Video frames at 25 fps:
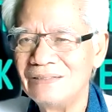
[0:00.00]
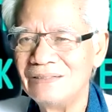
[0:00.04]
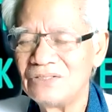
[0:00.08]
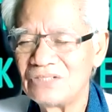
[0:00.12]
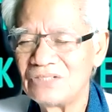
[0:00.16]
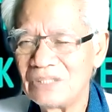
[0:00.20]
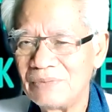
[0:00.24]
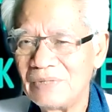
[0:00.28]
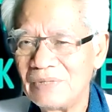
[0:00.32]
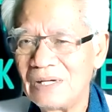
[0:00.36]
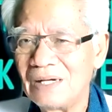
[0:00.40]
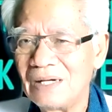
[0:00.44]

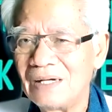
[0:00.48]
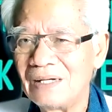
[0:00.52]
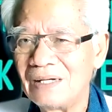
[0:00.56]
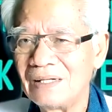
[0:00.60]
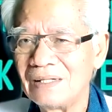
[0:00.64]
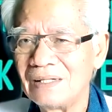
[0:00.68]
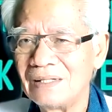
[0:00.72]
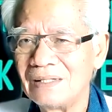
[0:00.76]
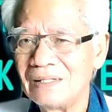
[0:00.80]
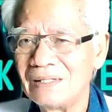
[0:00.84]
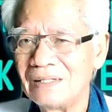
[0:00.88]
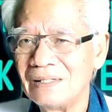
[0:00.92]
ใช่ไหมฮะ
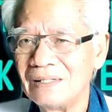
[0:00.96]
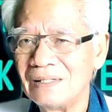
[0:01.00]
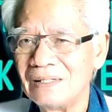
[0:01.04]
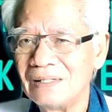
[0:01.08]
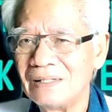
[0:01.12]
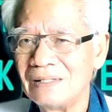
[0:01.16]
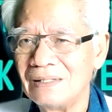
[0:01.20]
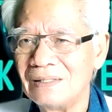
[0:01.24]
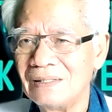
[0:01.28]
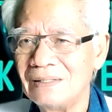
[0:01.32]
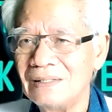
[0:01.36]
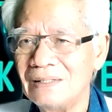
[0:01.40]

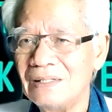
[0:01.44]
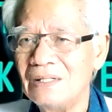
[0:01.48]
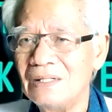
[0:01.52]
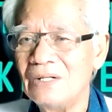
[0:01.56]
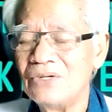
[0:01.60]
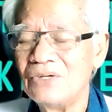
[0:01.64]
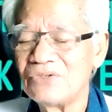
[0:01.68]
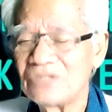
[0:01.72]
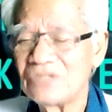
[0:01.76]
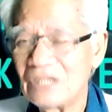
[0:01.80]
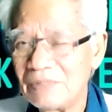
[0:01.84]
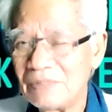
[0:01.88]

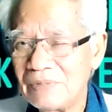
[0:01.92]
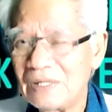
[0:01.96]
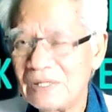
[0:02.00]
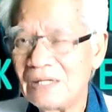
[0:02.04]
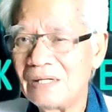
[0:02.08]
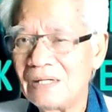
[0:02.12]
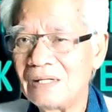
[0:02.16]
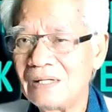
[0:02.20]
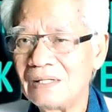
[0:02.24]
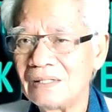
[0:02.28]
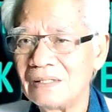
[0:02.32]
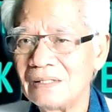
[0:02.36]
ใช่ไหม
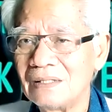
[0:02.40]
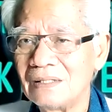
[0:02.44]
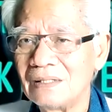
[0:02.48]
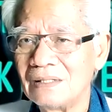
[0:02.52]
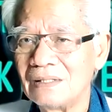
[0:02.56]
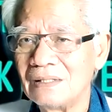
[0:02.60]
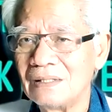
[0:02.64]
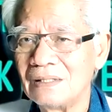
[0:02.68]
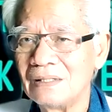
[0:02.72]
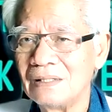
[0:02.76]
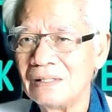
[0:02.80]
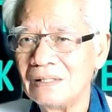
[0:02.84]
ฮะ
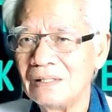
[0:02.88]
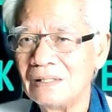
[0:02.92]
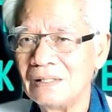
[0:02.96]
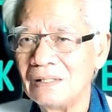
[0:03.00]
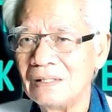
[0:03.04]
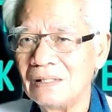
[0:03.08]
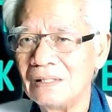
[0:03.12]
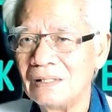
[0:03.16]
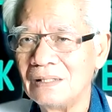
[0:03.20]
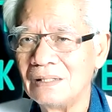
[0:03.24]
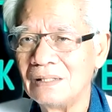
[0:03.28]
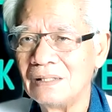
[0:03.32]

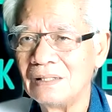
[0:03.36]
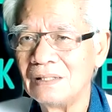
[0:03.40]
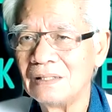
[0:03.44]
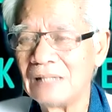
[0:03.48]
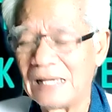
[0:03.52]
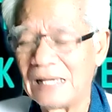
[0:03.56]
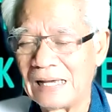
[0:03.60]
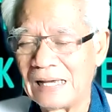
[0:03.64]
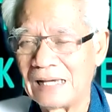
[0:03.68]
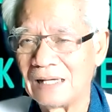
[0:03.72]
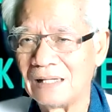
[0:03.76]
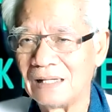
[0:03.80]

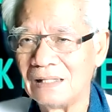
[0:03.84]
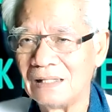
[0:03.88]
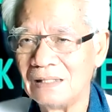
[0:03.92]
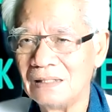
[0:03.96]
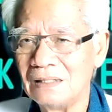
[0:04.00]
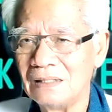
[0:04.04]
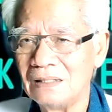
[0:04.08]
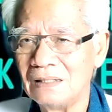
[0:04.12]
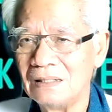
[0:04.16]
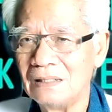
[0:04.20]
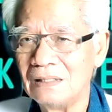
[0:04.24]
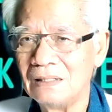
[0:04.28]
นะ
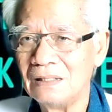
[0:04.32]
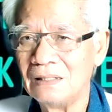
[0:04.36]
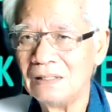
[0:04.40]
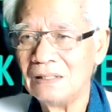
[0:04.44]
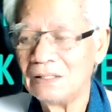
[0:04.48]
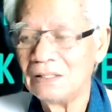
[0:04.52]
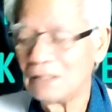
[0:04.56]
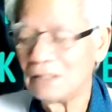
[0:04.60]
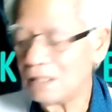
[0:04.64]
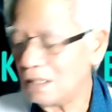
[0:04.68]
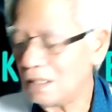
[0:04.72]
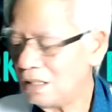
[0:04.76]

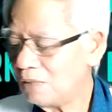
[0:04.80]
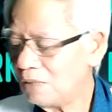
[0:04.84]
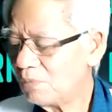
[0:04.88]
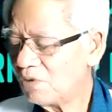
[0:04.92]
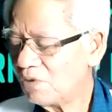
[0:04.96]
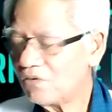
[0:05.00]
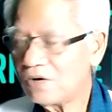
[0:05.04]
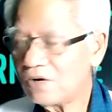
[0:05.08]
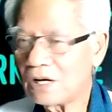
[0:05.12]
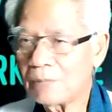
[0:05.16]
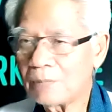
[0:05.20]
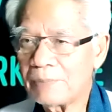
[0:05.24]
ทีนี้พอ
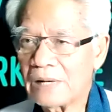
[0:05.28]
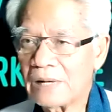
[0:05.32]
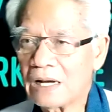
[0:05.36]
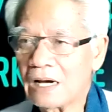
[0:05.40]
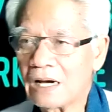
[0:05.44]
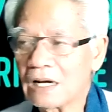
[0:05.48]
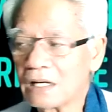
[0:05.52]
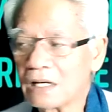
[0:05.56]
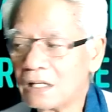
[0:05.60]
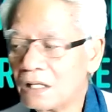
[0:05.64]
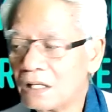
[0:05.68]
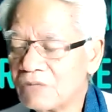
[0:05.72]
เวลาประ
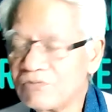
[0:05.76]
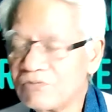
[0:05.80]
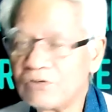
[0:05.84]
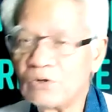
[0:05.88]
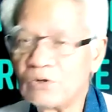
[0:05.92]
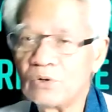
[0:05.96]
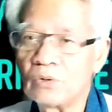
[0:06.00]
กาศเคอร์ฟิ